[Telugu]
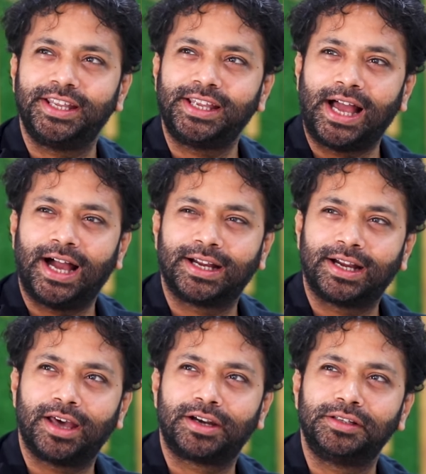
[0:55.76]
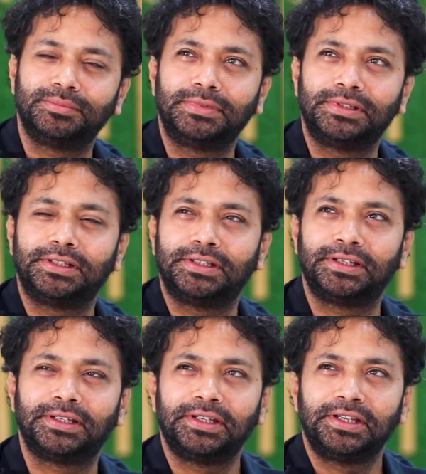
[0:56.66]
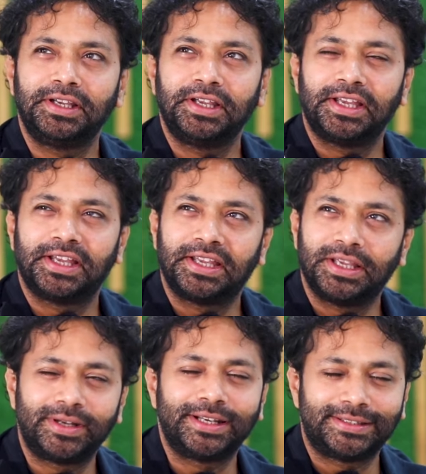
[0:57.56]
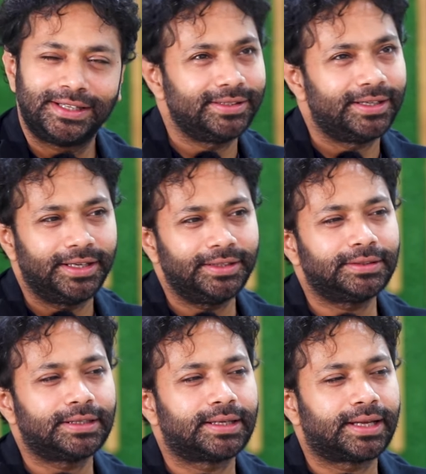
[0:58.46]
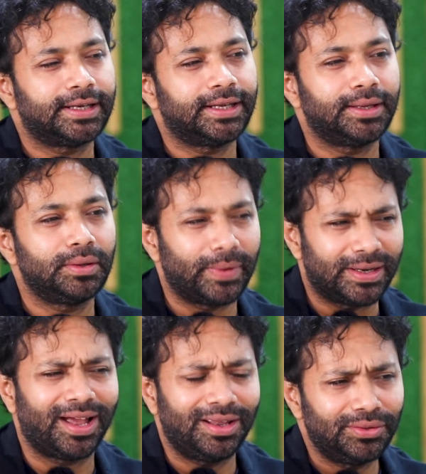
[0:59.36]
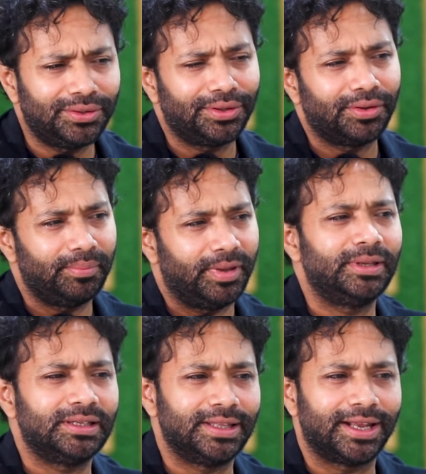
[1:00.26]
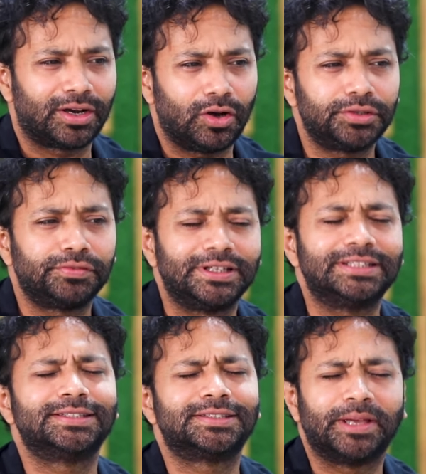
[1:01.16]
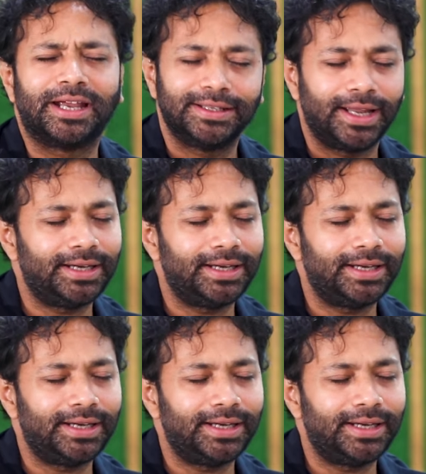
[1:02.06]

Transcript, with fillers: అండి ఆ కారణం ఎవరికి తెలియదండి కానీ వెనకాలు మేబీ దేర్ ఆర్ లాట్ ఆఫ్ రీజన్స్ బిహైండ్